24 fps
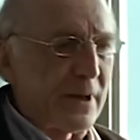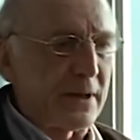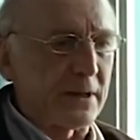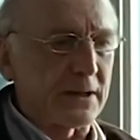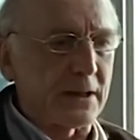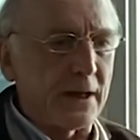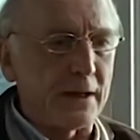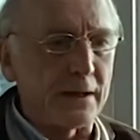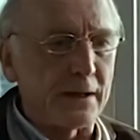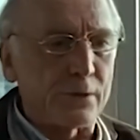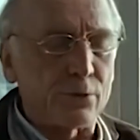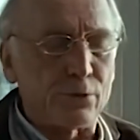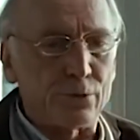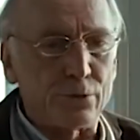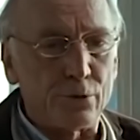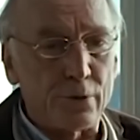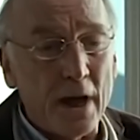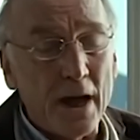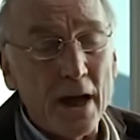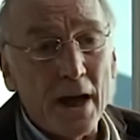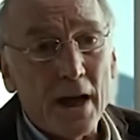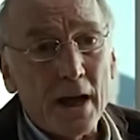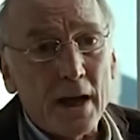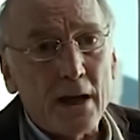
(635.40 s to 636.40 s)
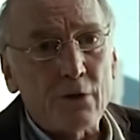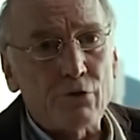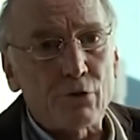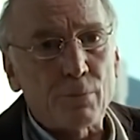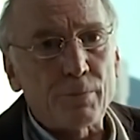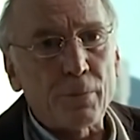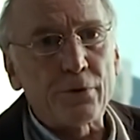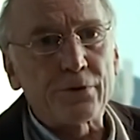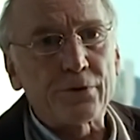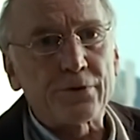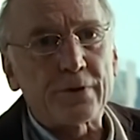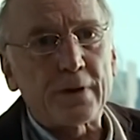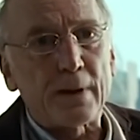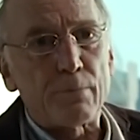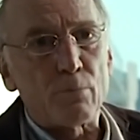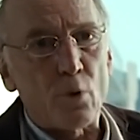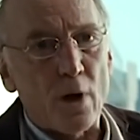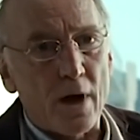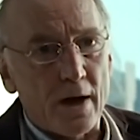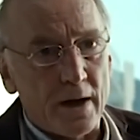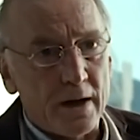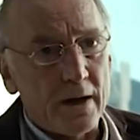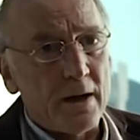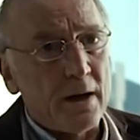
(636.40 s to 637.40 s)
solche Operation wäre
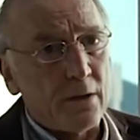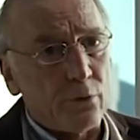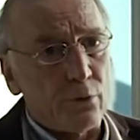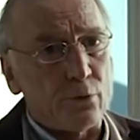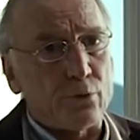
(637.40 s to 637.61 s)
vergleichbar mit der